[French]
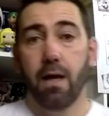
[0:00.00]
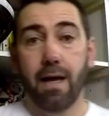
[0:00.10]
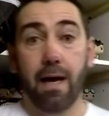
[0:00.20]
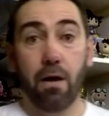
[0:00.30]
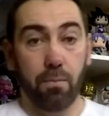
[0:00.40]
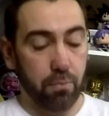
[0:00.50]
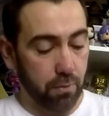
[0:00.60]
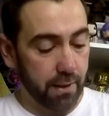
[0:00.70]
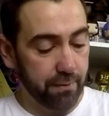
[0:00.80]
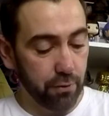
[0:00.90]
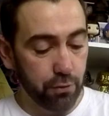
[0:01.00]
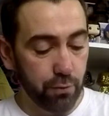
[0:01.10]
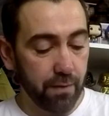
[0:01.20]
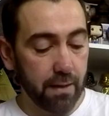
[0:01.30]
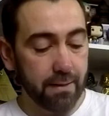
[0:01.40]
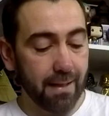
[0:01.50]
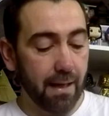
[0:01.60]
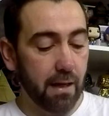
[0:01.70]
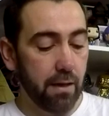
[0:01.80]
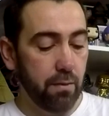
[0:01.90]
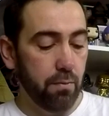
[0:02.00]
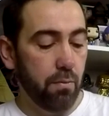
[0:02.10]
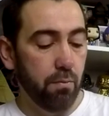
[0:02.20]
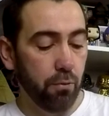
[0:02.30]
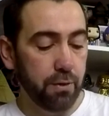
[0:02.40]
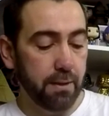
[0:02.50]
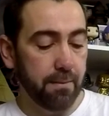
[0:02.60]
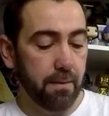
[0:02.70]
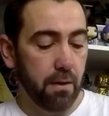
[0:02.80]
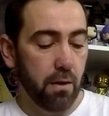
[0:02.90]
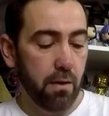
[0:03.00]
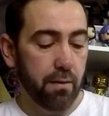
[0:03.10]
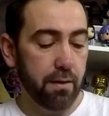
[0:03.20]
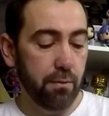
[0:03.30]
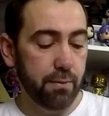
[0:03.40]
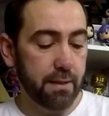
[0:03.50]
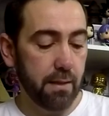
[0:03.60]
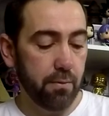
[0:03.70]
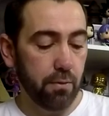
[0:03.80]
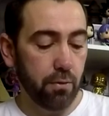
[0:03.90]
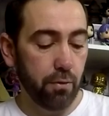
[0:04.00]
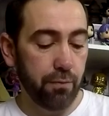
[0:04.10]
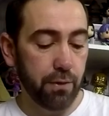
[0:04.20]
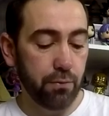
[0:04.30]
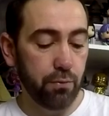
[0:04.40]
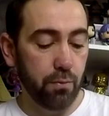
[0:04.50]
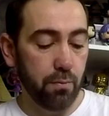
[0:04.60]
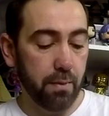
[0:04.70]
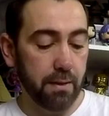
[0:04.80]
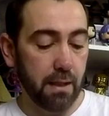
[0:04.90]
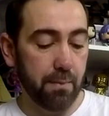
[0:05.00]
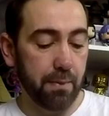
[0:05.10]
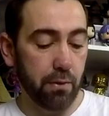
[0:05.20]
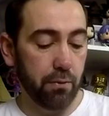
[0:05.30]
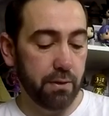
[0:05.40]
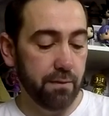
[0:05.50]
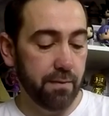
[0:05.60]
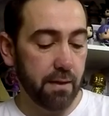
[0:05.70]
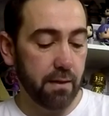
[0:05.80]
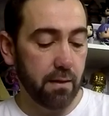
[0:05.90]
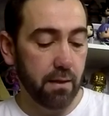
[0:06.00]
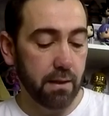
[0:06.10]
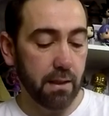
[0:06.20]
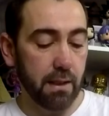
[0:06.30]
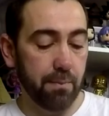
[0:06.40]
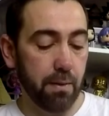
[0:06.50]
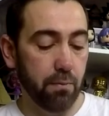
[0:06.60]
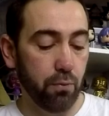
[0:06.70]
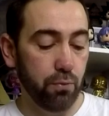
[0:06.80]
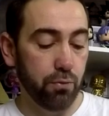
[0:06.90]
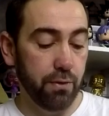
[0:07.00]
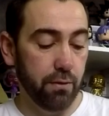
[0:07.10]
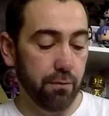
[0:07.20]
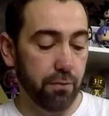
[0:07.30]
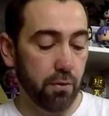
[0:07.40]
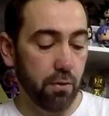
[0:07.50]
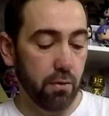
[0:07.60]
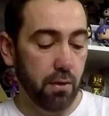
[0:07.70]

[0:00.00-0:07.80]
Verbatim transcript: Alors, question suivante, Alain Monnier. Salut Seb, que fais-tu pendant la période d'hiver car il n'y a pas beaucoup de nids de frelons